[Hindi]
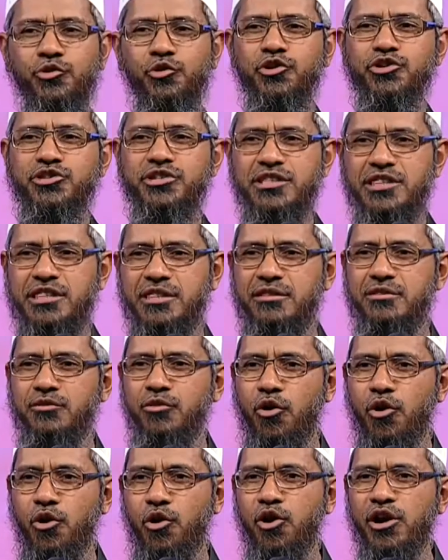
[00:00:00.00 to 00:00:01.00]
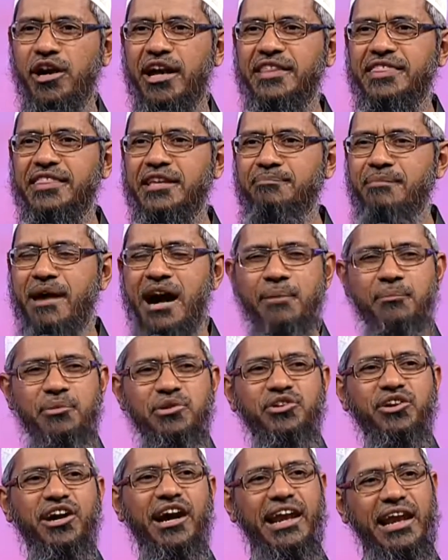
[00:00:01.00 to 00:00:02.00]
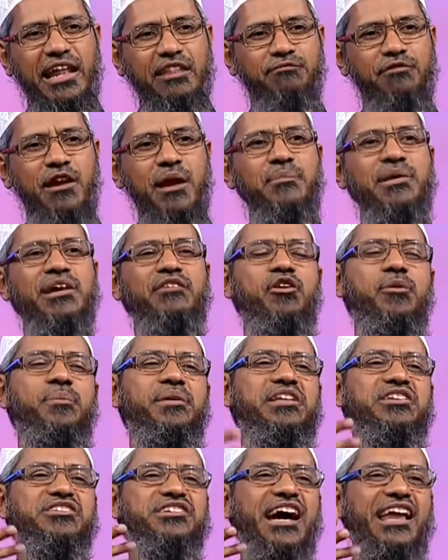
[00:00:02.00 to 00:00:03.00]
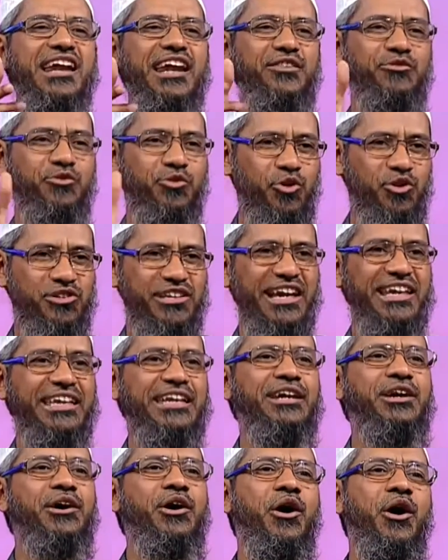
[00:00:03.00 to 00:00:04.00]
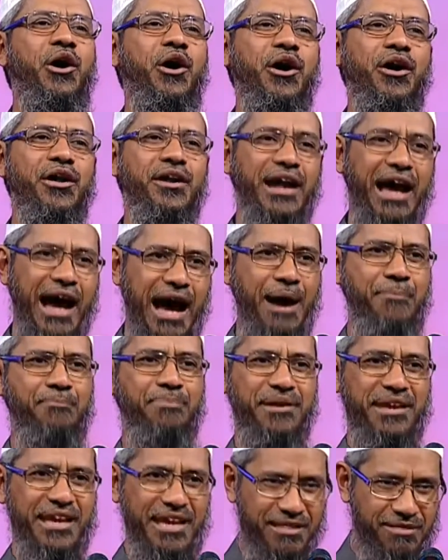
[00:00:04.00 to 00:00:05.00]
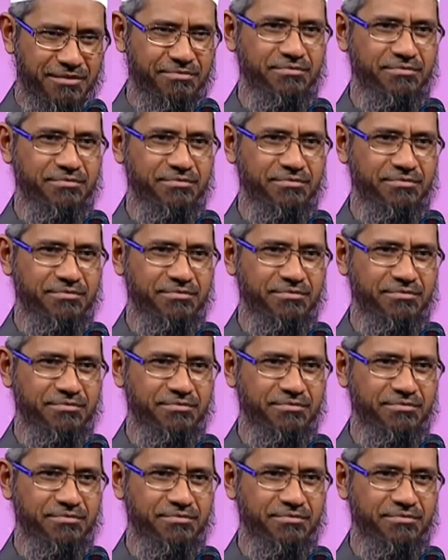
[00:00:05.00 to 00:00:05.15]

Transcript: कुछ लोगों के दिमाग में जो गलत फहमी वो भी इन दूर हो जाएंगी और आपके